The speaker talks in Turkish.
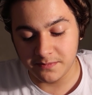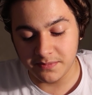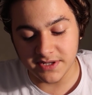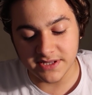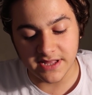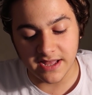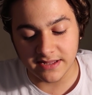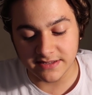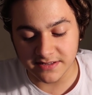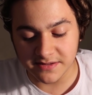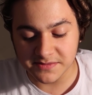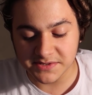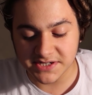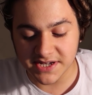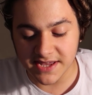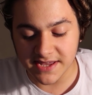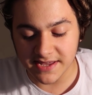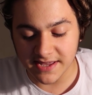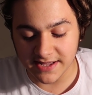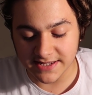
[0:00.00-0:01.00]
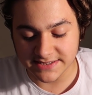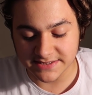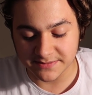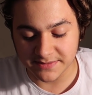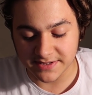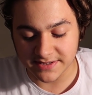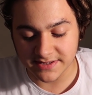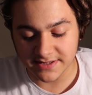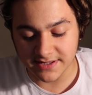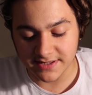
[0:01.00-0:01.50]
bir daha da bir şey
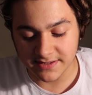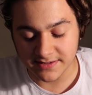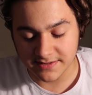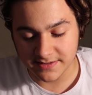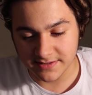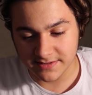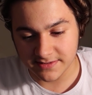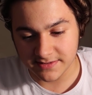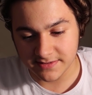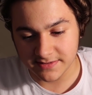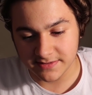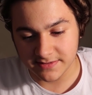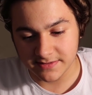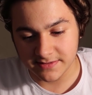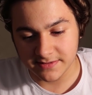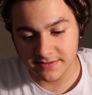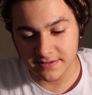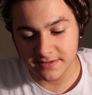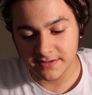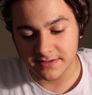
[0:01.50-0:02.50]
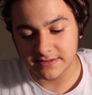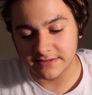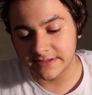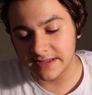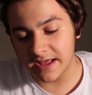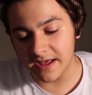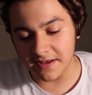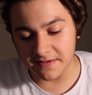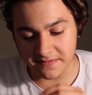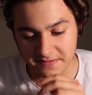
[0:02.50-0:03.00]
yazmadı.
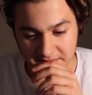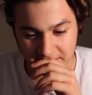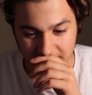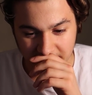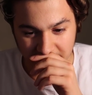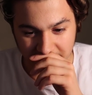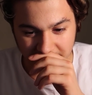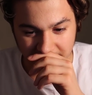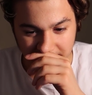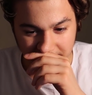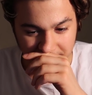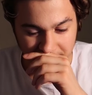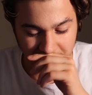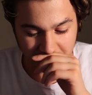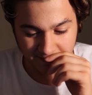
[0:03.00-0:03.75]
Ne yapayım abi?